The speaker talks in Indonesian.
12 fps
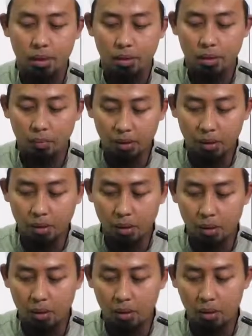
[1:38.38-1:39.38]
Yang
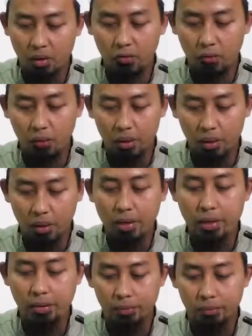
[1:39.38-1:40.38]
pertama, raf'ul
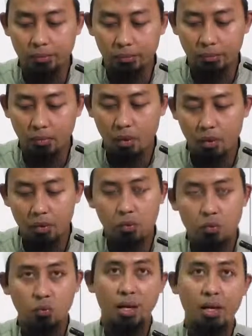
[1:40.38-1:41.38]
yadain.
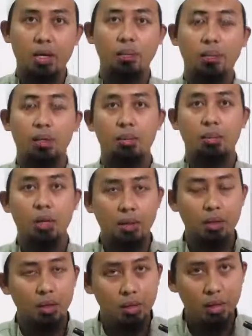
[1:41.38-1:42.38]
Sunnah yang pertama
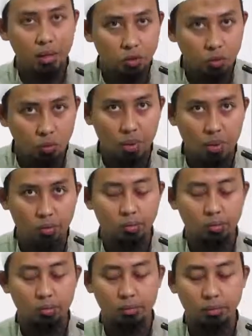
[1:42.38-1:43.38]
yang
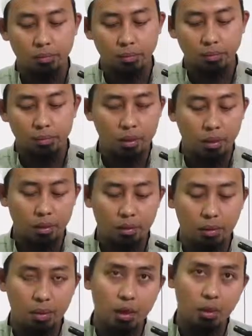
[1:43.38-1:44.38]
dianjurkan ya
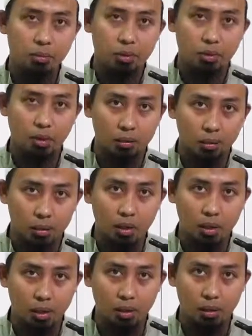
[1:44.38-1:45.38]
di dalam salat
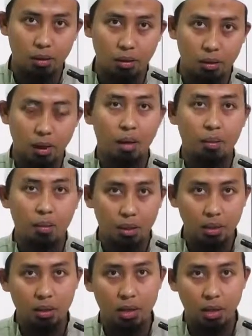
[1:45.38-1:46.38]
kita
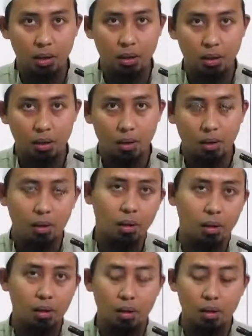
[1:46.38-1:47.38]
amaliyah
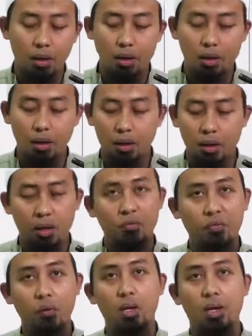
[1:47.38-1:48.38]
adalah
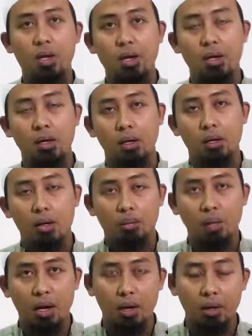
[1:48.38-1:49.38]
raf'ul yadain,
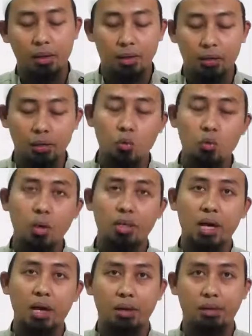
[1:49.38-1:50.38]
mengangkat kedua
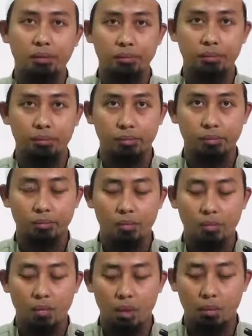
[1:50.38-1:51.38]
tangan.
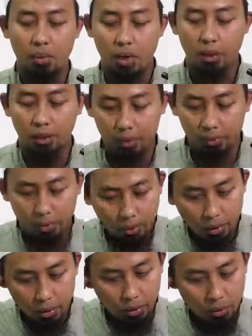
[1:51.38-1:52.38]

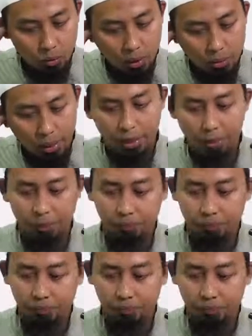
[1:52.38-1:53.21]
Mengangkat kedua tangan.